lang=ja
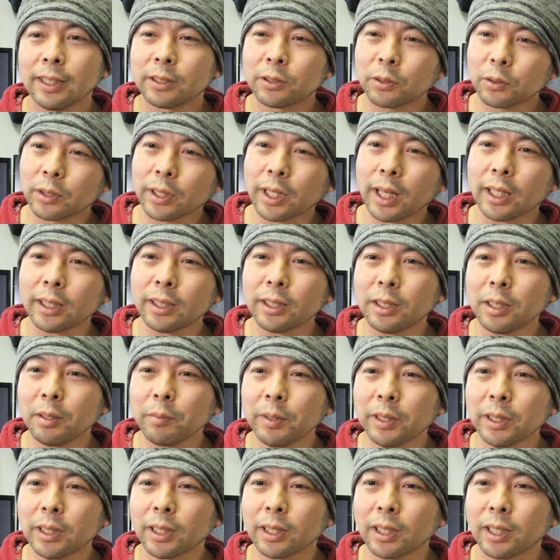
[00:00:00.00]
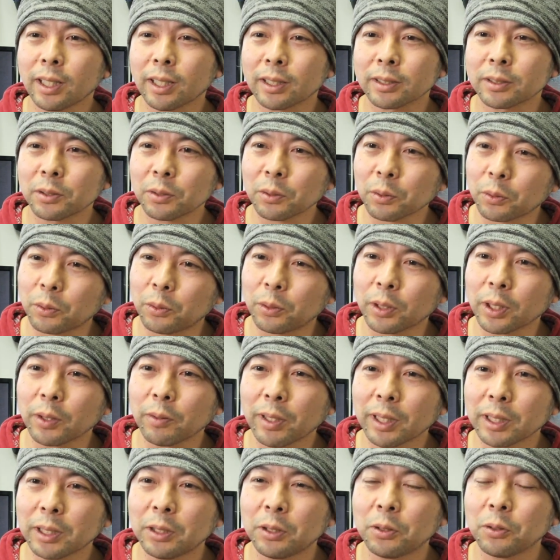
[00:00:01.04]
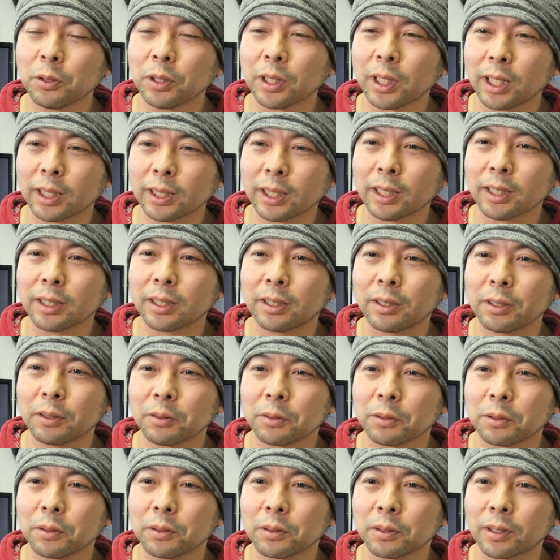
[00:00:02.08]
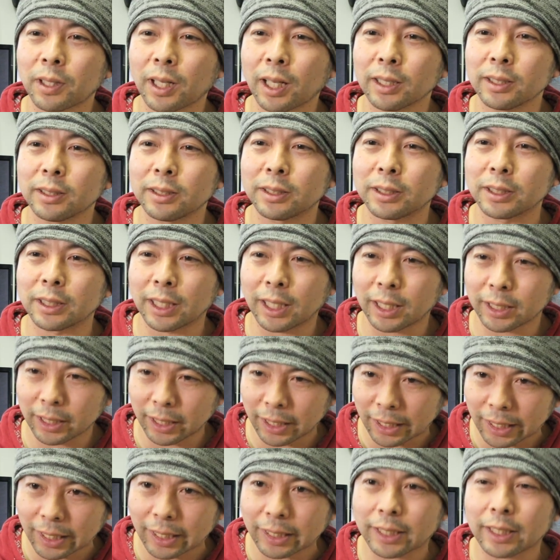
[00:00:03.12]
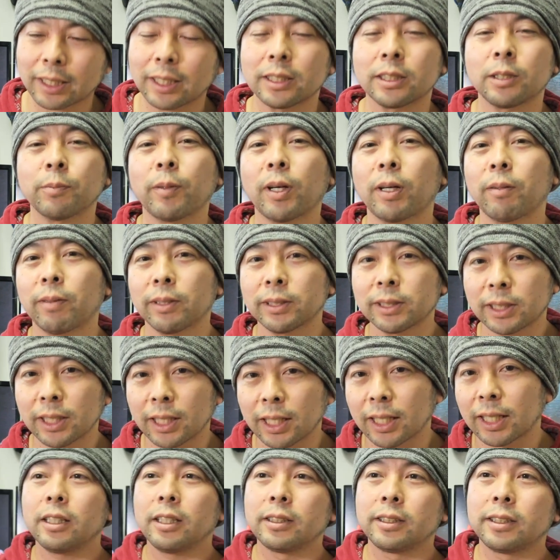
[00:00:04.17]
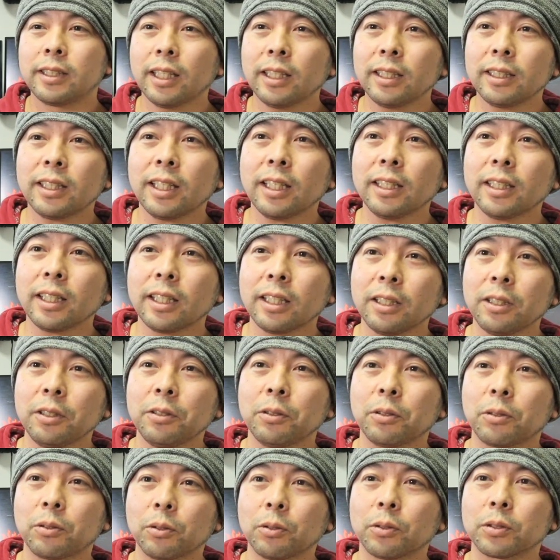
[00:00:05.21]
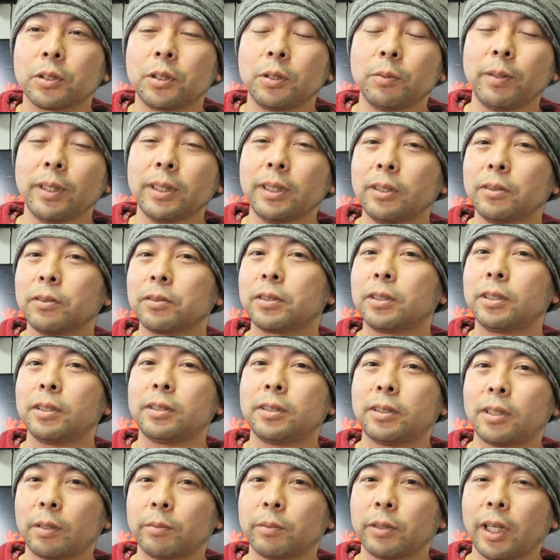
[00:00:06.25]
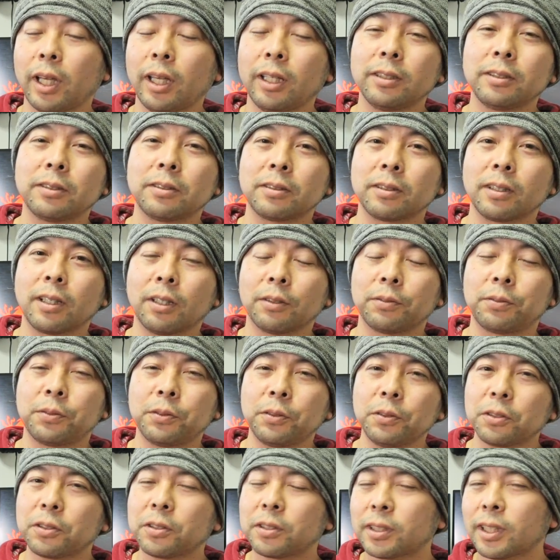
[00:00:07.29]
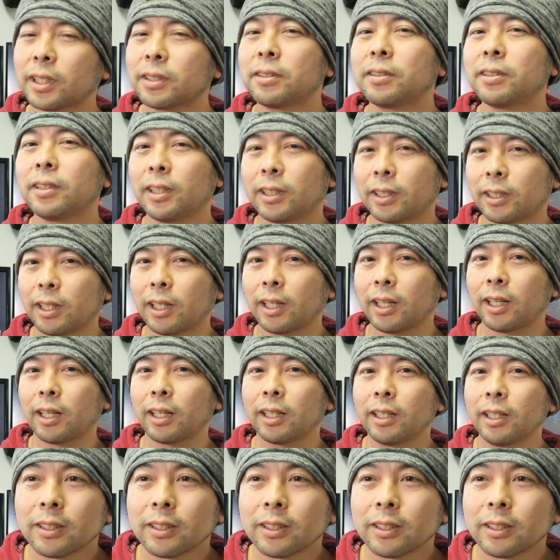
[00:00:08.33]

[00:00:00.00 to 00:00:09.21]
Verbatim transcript: ちょっとやってみたら、ちょっとこれはひどいかなっていう感じがね、出てしまいまして、えー、全体的に言うと全てのシステム演出が古臭すぎて、